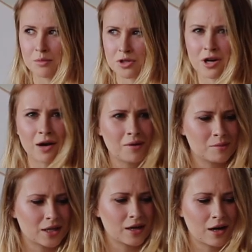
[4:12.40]

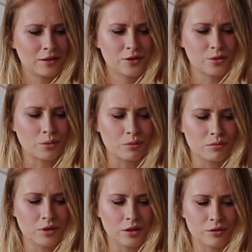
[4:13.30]
Mieszkałam za granicą
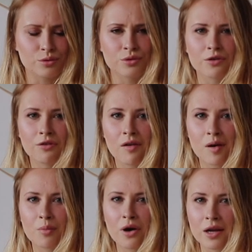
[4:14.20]
i
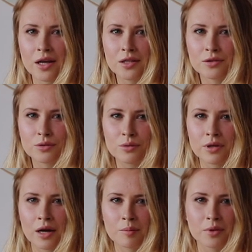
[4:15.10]
studiowałam po angielsku,
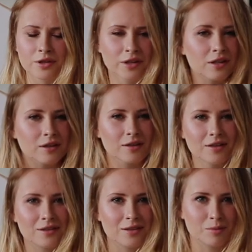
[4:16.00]
jakby
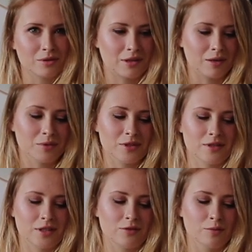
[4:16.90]
nigdy nie spotkałam się z
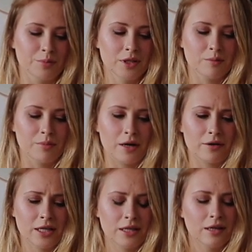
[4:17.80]
nazwą
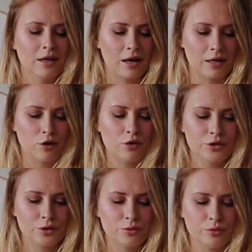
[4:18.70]
bilberry, ale
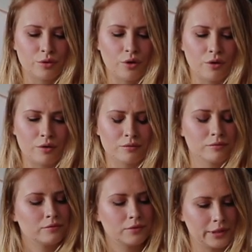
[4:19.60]
chodzi tu o
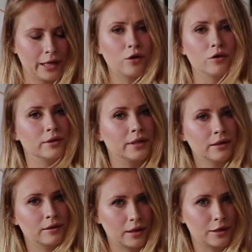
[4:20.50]
jagodę
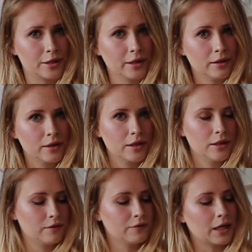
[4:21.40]
raczej.
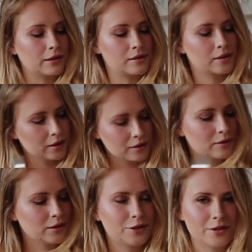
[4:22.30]
Więc
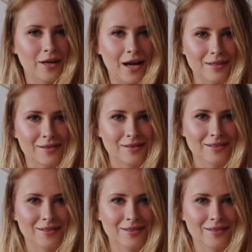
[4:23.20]
jeszcze raz.